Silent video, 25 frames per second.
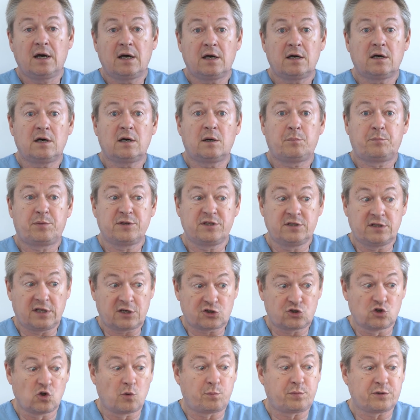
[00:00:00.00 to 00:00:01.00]
э,
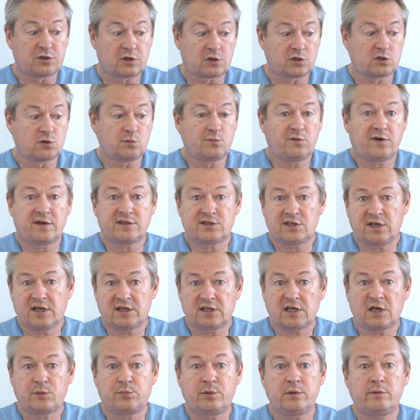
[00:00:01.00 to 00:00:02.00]
должно подразумеваться, я
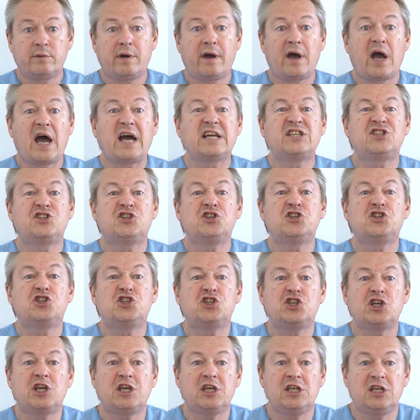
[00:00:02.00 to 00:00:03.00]
так понимаю,
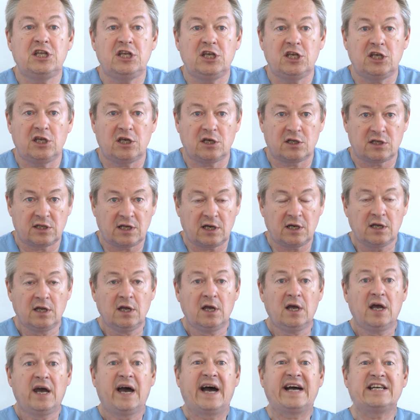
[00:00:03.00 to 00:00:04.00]
очищение. Да?
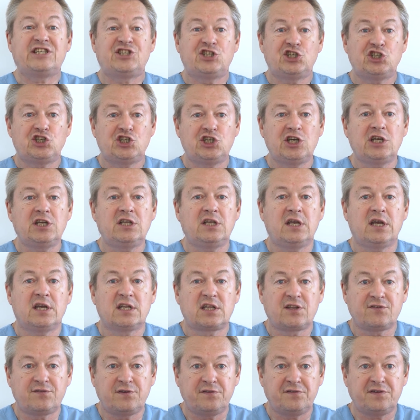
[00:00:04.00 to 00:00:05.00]
Очищение
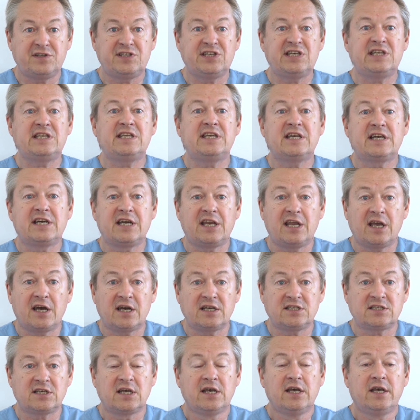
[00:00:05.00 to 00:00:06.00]
это выведение
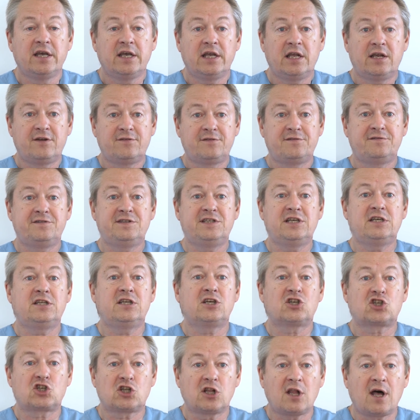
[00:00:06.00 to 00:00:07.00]
грязи или
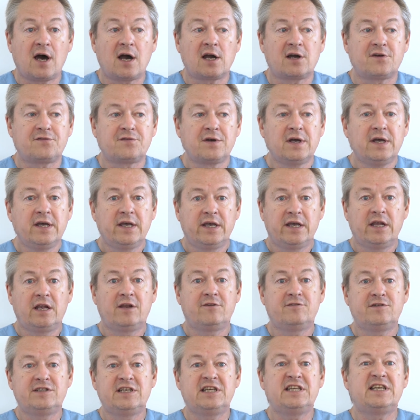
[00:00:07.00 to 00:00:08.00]
выведение шлаков или
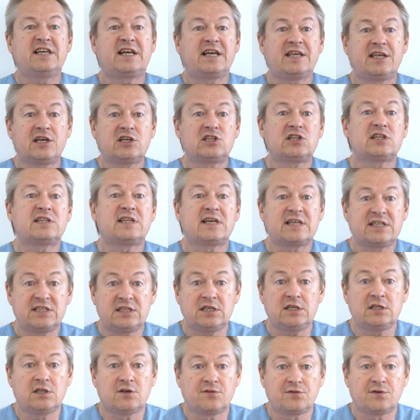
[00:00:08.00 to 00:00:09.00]
выведение каких-то
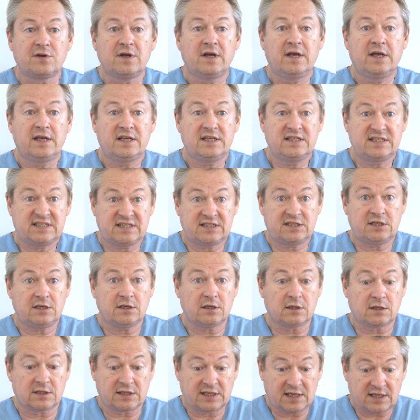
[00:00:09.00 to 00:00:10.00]
токсинов из
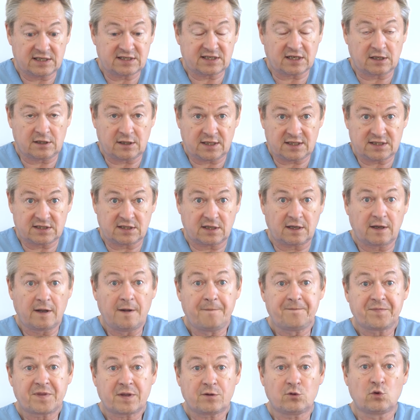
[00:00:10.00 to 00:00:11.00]
тела. Да? Согласны?
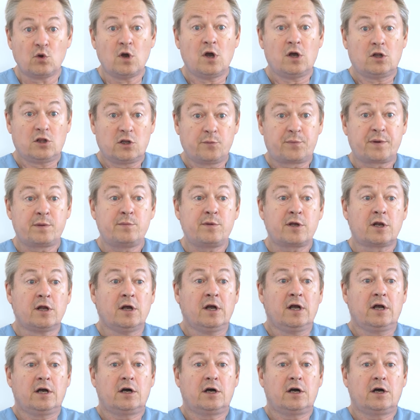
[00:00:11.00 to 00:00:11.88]
Ну, например,